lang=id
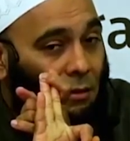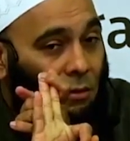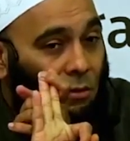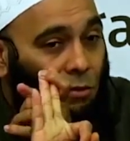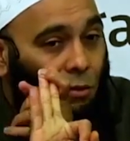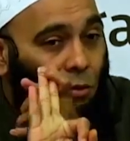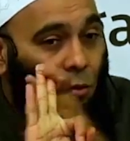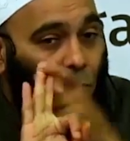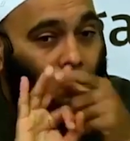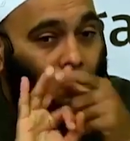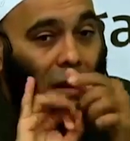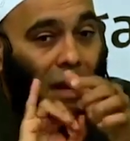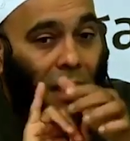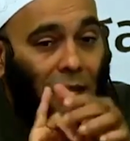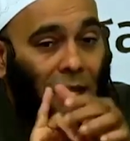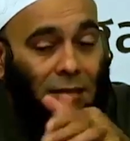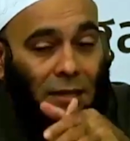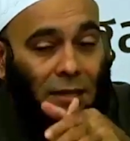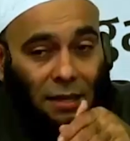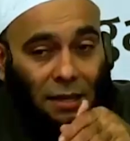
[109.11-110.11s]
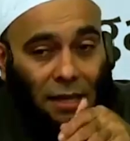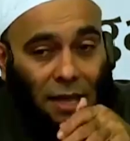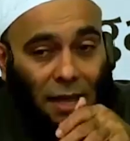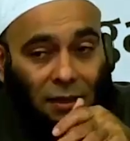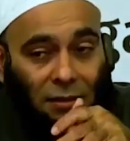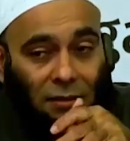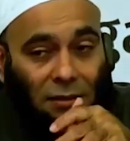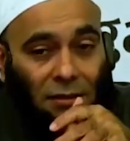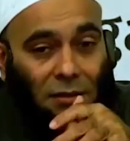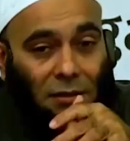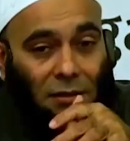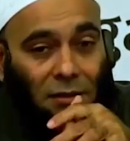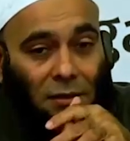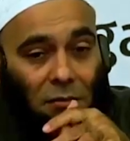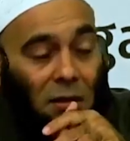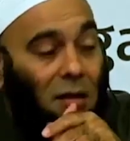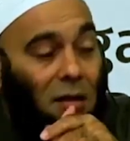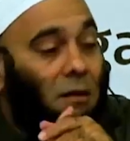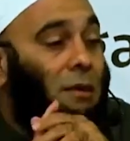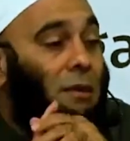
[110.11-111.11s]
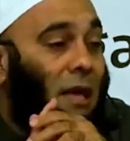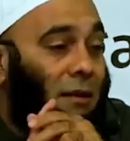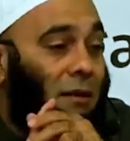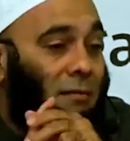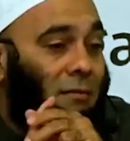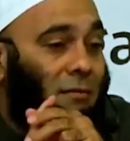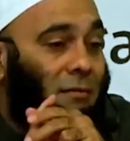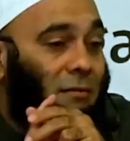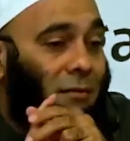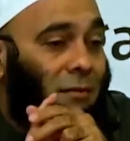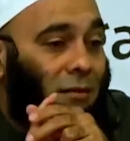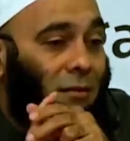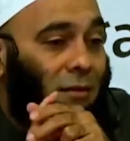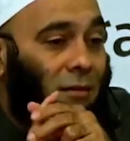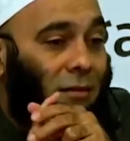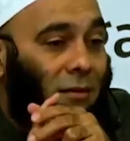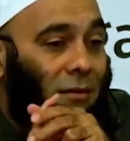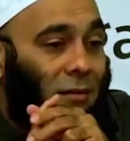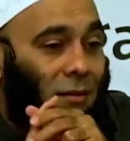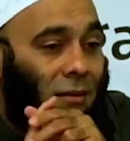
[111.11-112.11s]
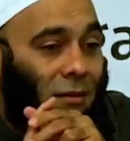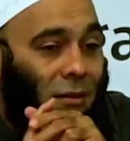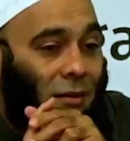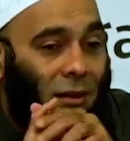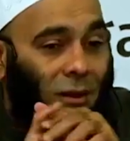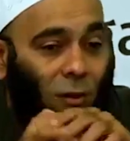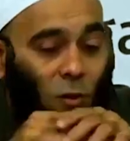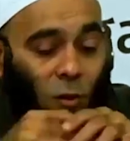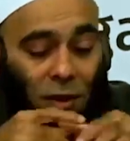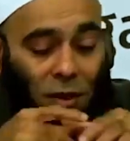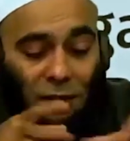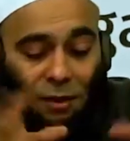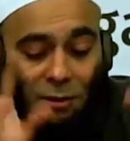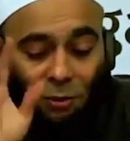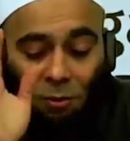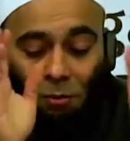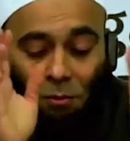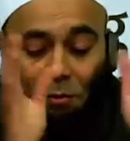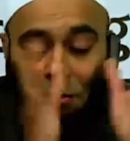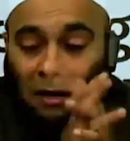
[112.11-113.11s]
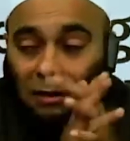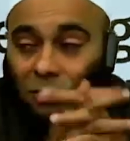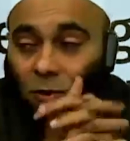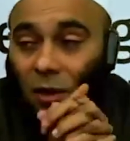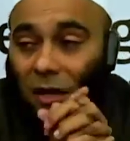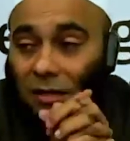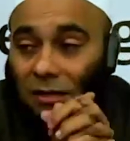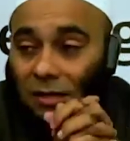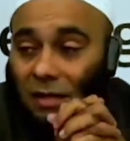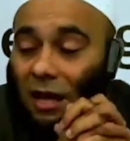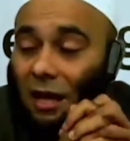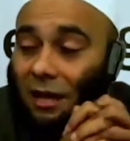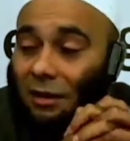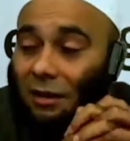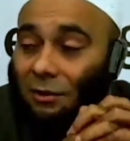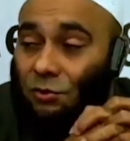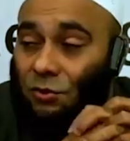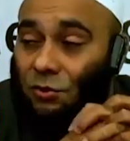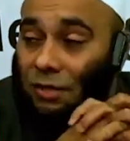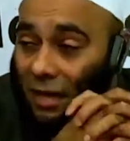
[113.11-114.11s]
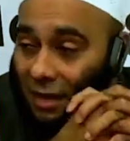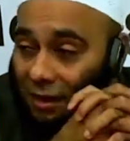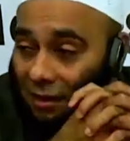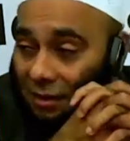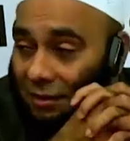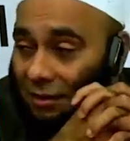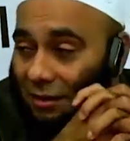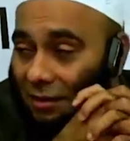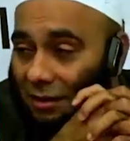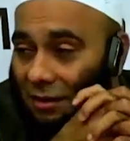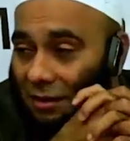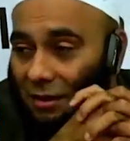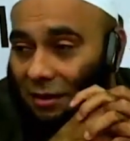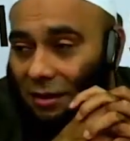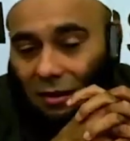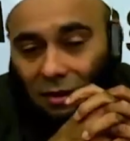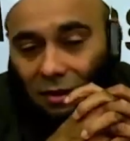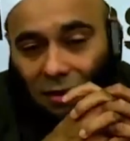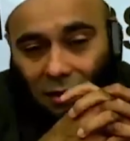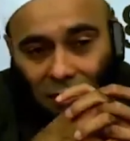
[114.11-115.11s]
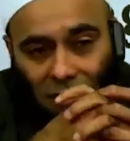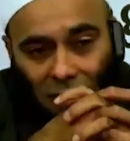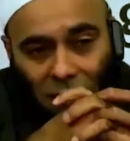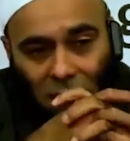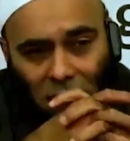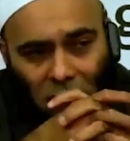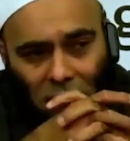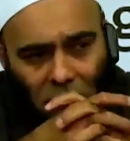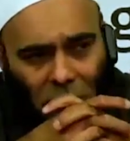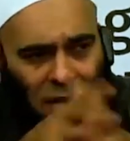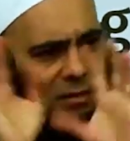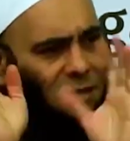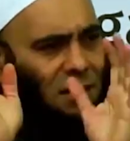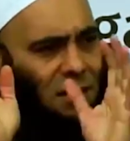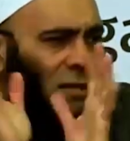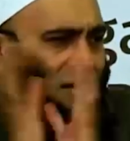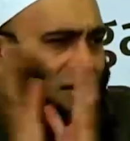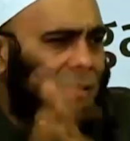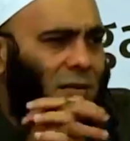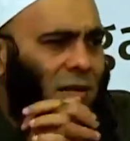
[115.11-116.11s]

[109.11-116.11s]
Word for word: jumlahnya yang berlebihan. Jadi kalau wanita menstruasi harusnya mens saja